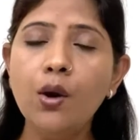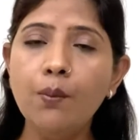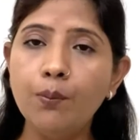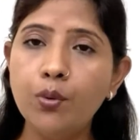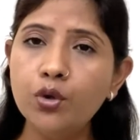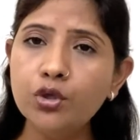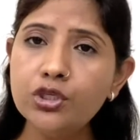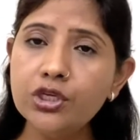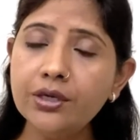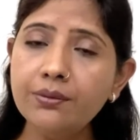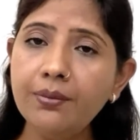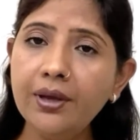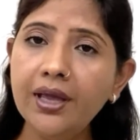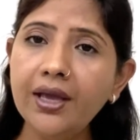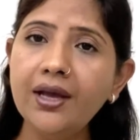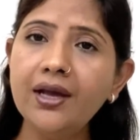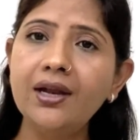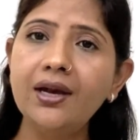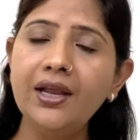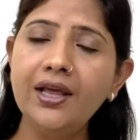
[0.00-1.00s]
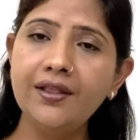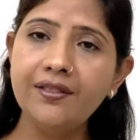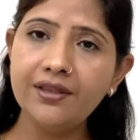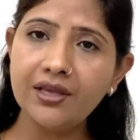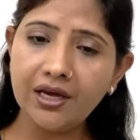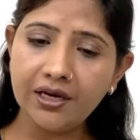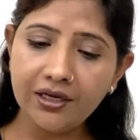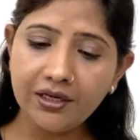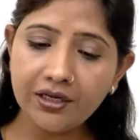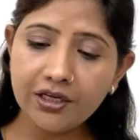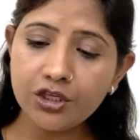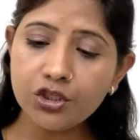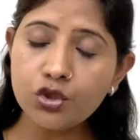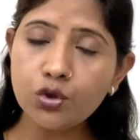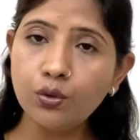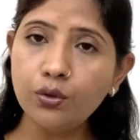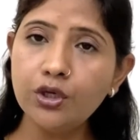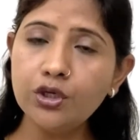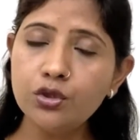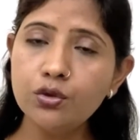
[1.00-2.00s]
भोजन में एक क्लेद यानी कि
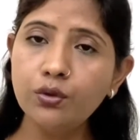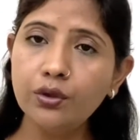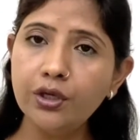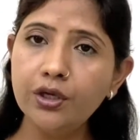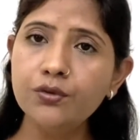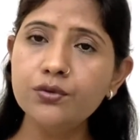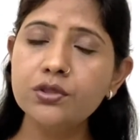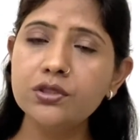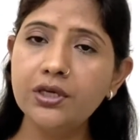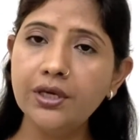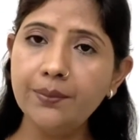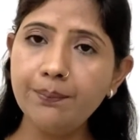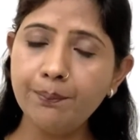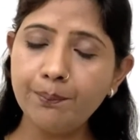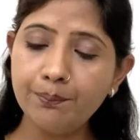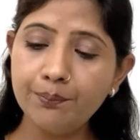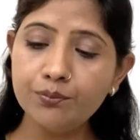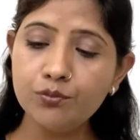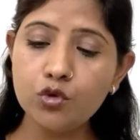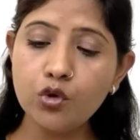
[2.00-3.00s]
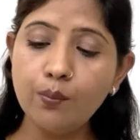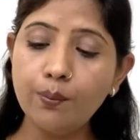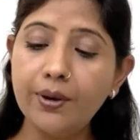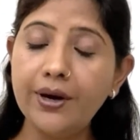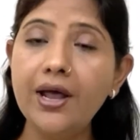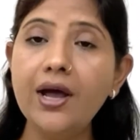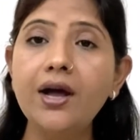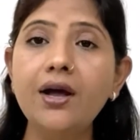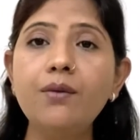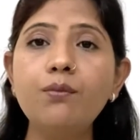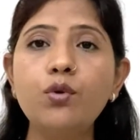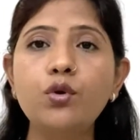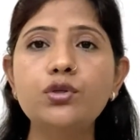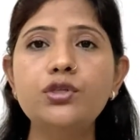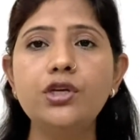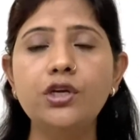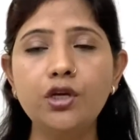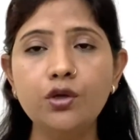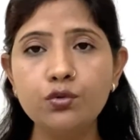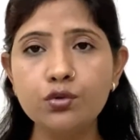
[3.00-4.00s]
छोटे छोटे उसके जो बड़ा
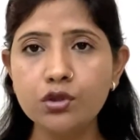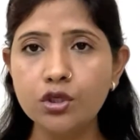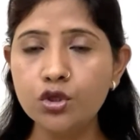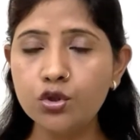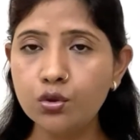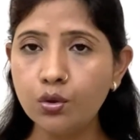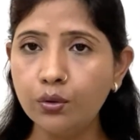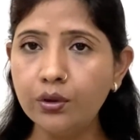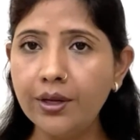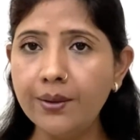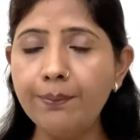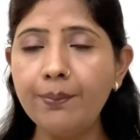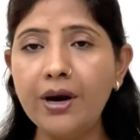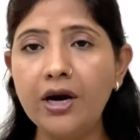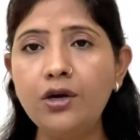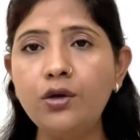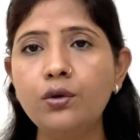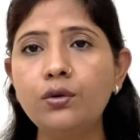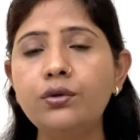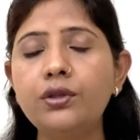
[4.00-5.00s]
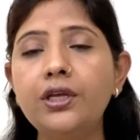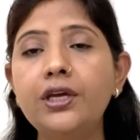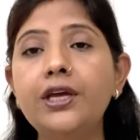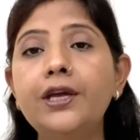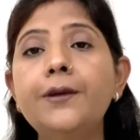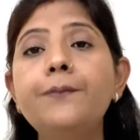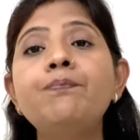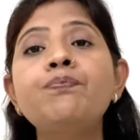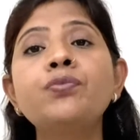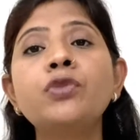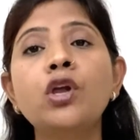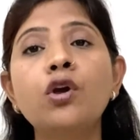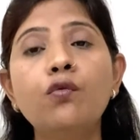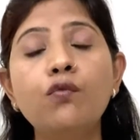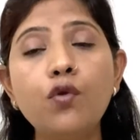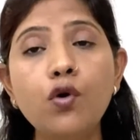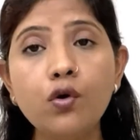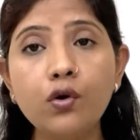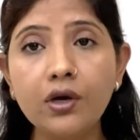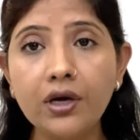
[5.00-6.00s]
भोजन है उसके छोटे पार्ट होते हैं
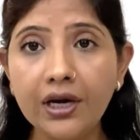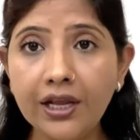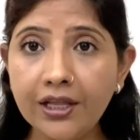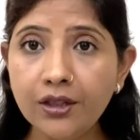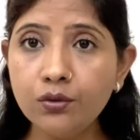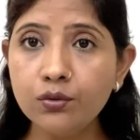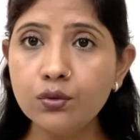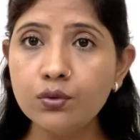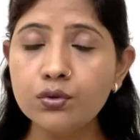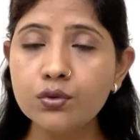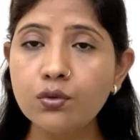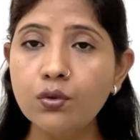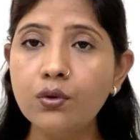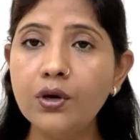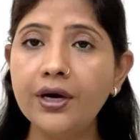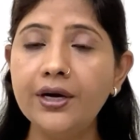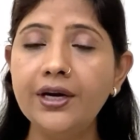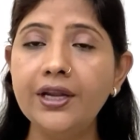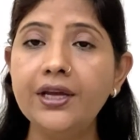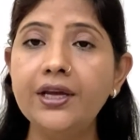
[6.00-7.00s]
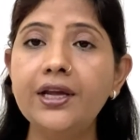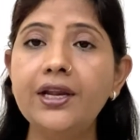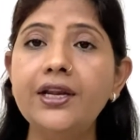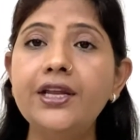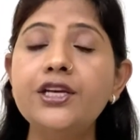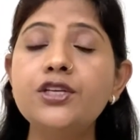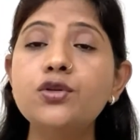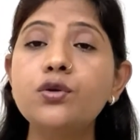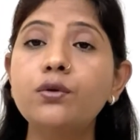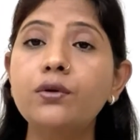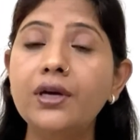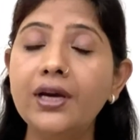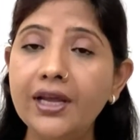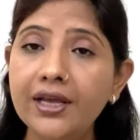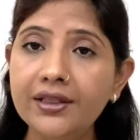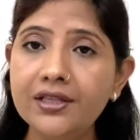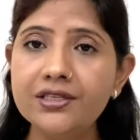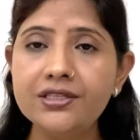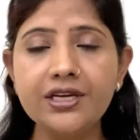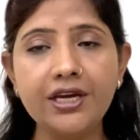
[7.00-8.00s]
वो क्लेद उसको करने के लिए जो
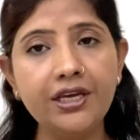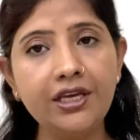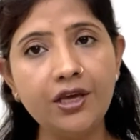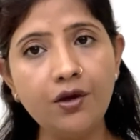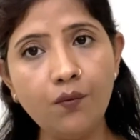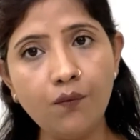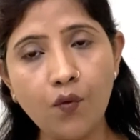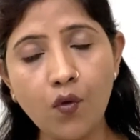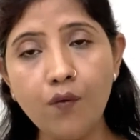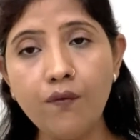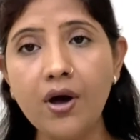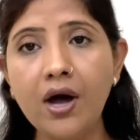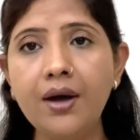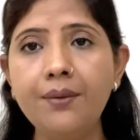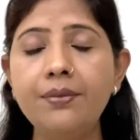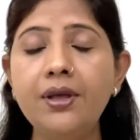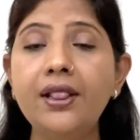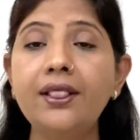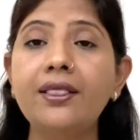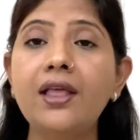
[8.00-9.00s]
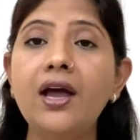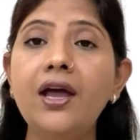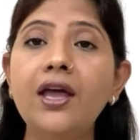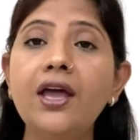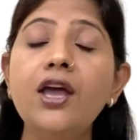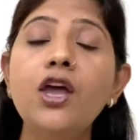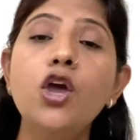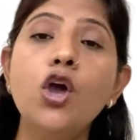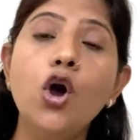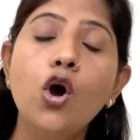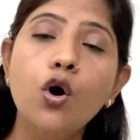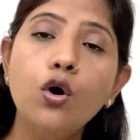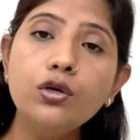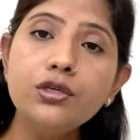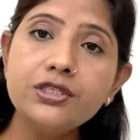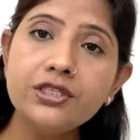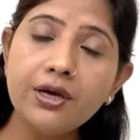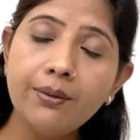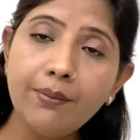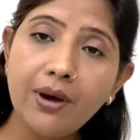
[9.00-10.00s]
क्लेद चाहिए वो वहां मिलता है और
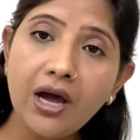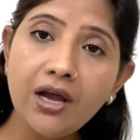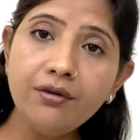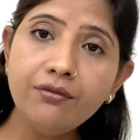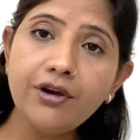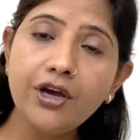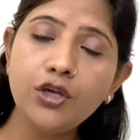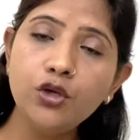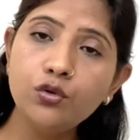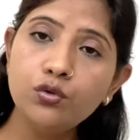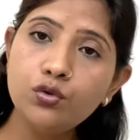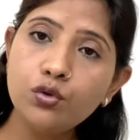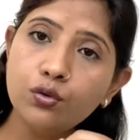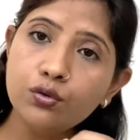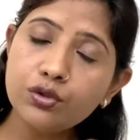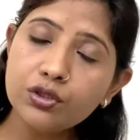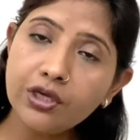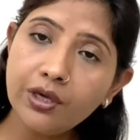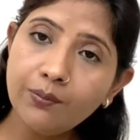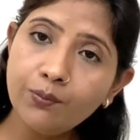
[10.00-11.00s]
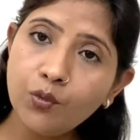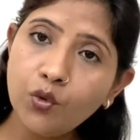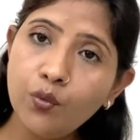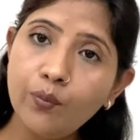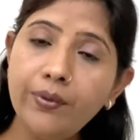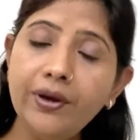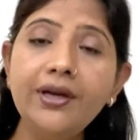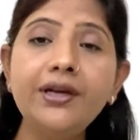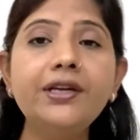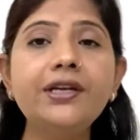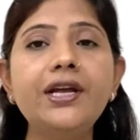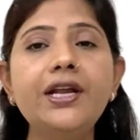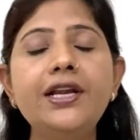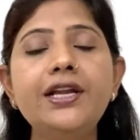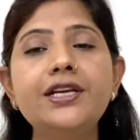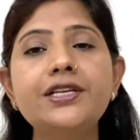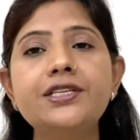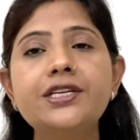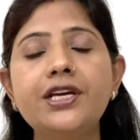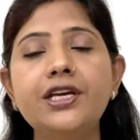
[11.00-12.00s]
समान वायु जो उसके मूवमेंट के
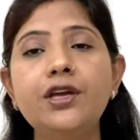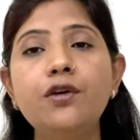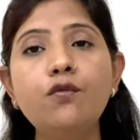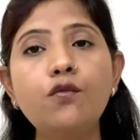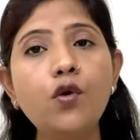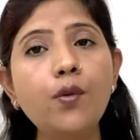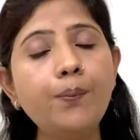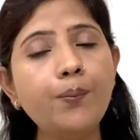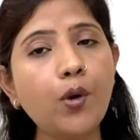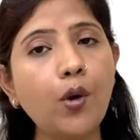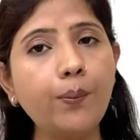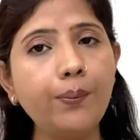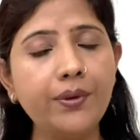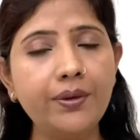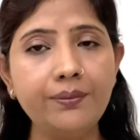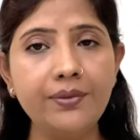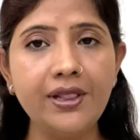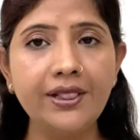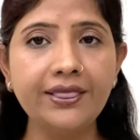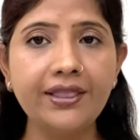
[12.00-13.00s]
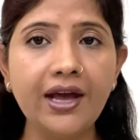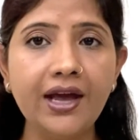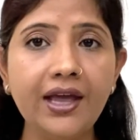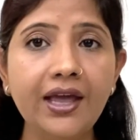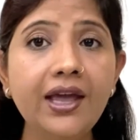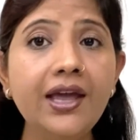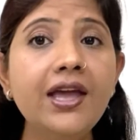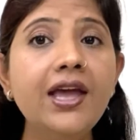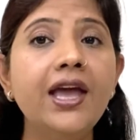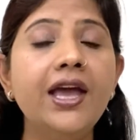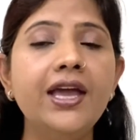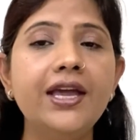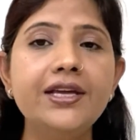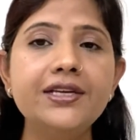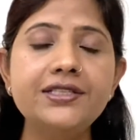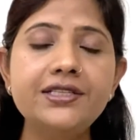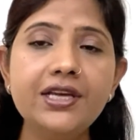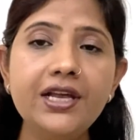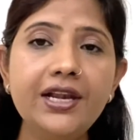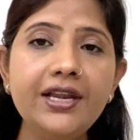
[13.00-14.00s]
लिए चाहिए वो प्रॉपर मिलता है
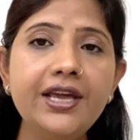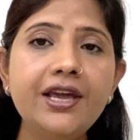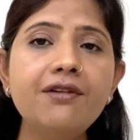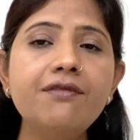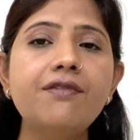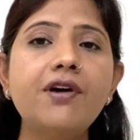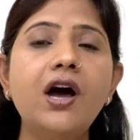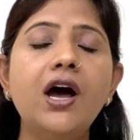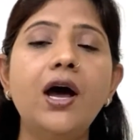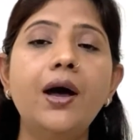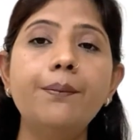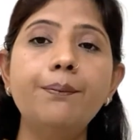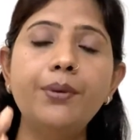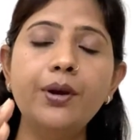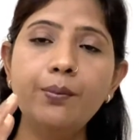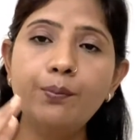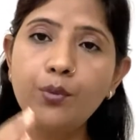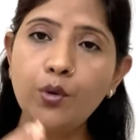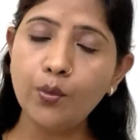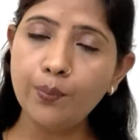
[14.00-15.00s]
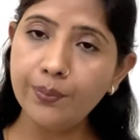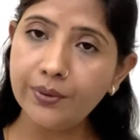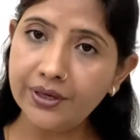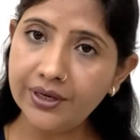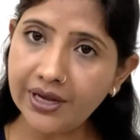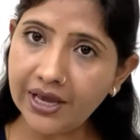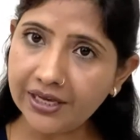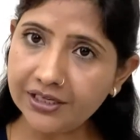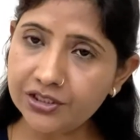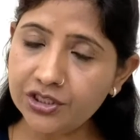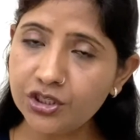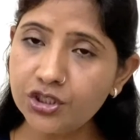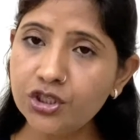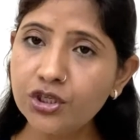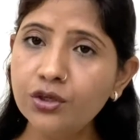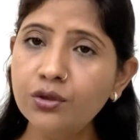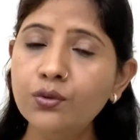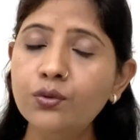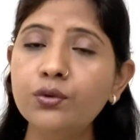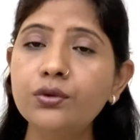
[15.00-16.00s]
इसीलिए वहां पर प्रॉपर
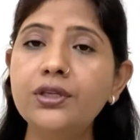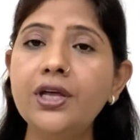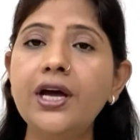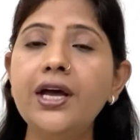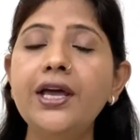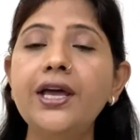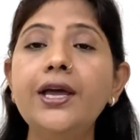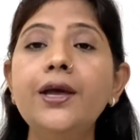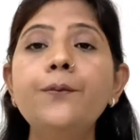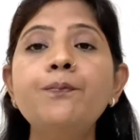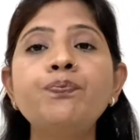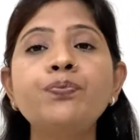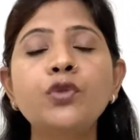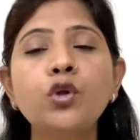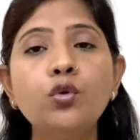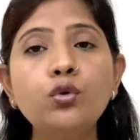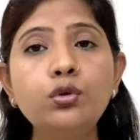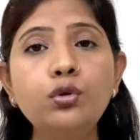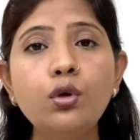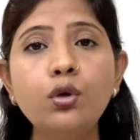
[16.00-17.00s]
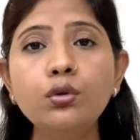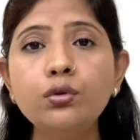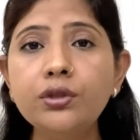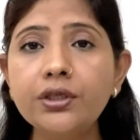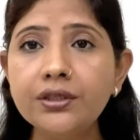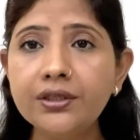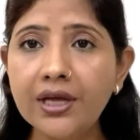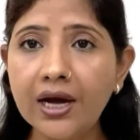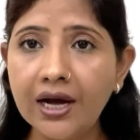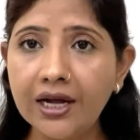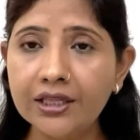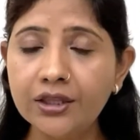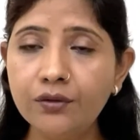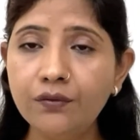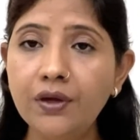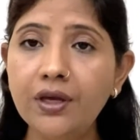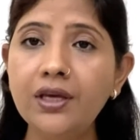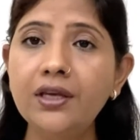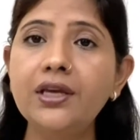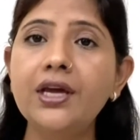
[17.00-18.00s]
डाइजेशन होता है उत्तरोत्तर
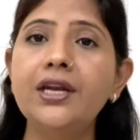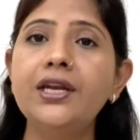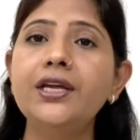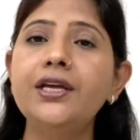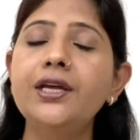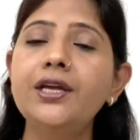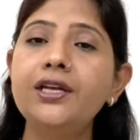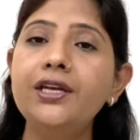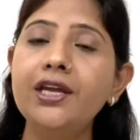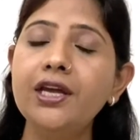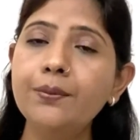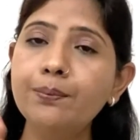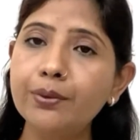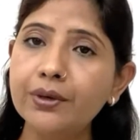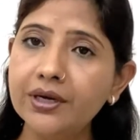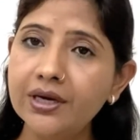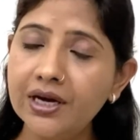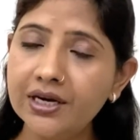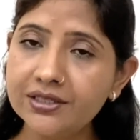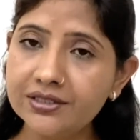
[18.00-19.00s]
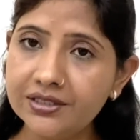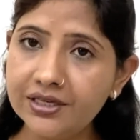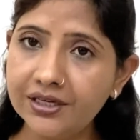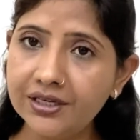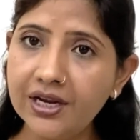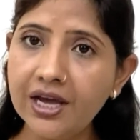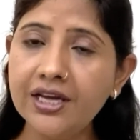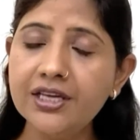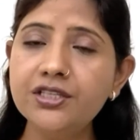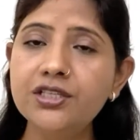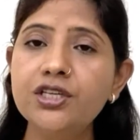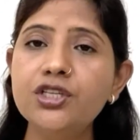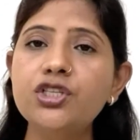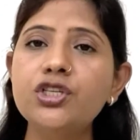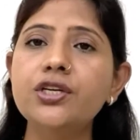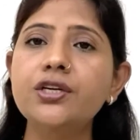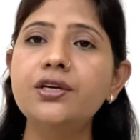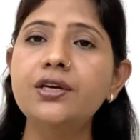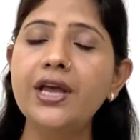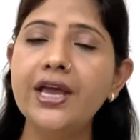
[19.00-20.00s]
धातुएं यानी कि ठीक प्रकार से
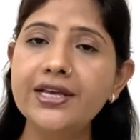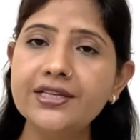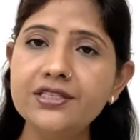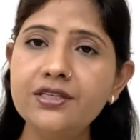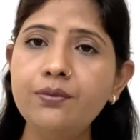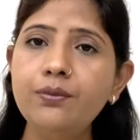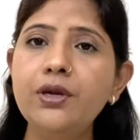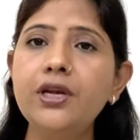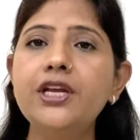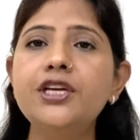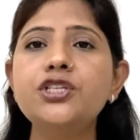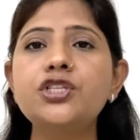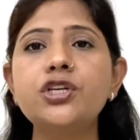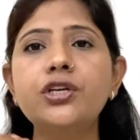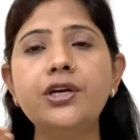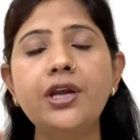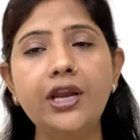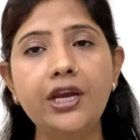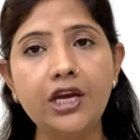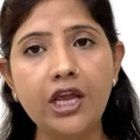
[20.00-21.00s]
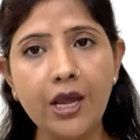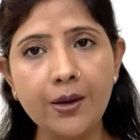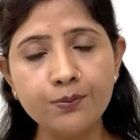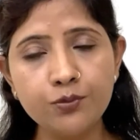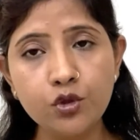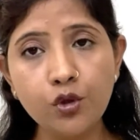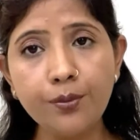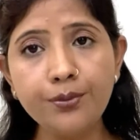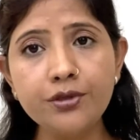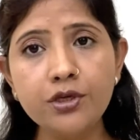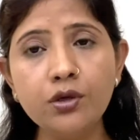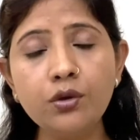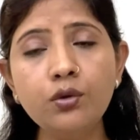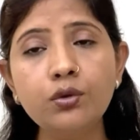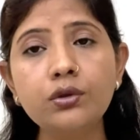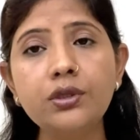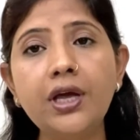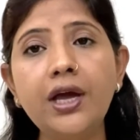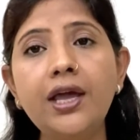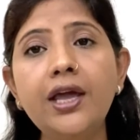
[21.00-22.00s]
डाइजेशन एसिमिलेशन एंड एब्जॉर्प्शन
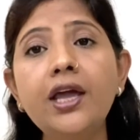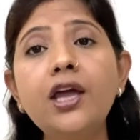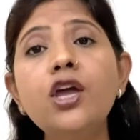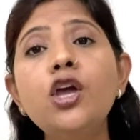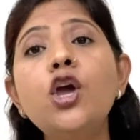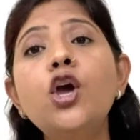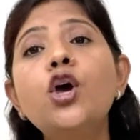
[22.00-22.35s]
होता है